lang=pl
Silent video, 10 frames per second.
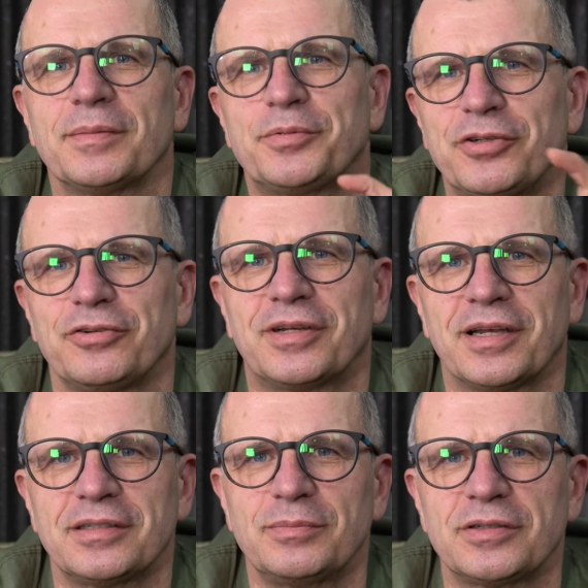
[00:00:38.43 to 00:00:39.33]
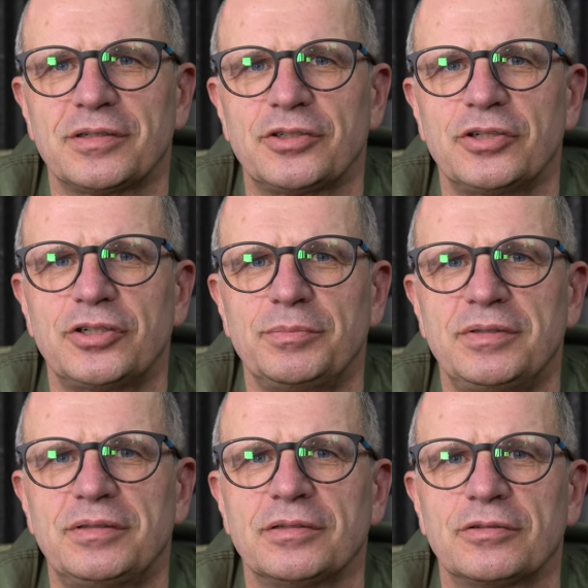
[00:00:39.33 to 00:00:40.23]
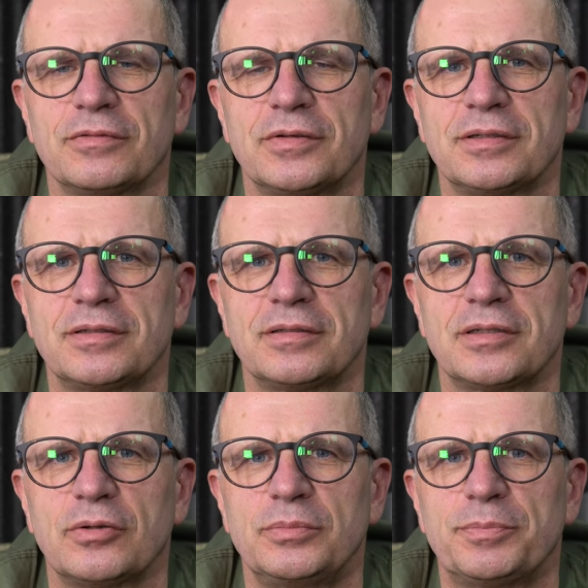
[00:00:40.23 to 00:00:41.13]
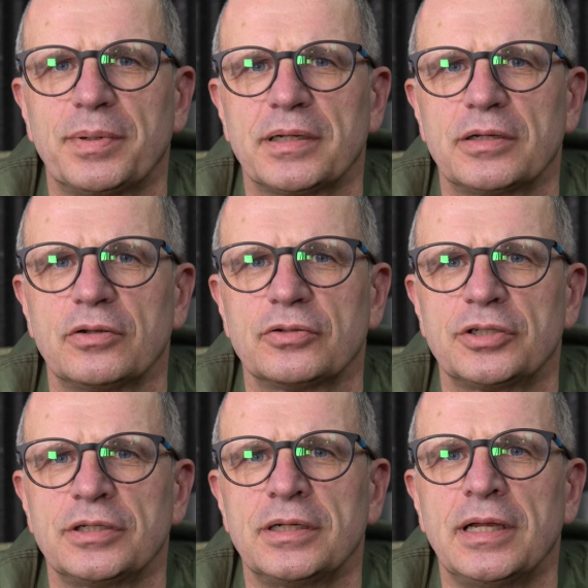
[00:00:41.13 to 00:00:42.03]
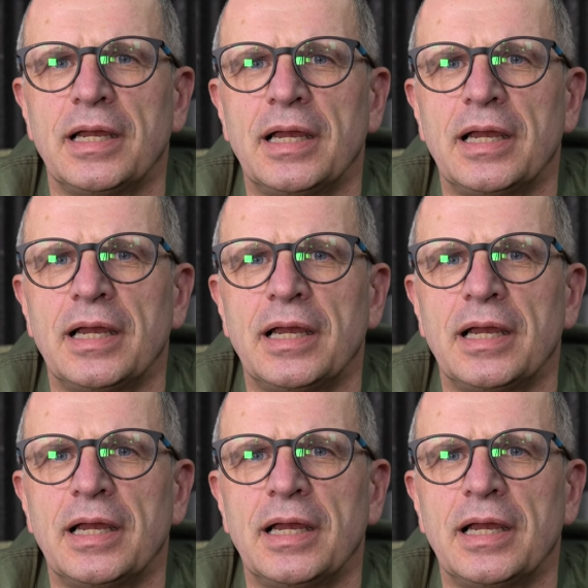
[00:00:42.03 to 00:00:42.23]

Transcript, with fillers: a przy okazji masz zacięcie biznesowe i chcesz zarobić parę groszy,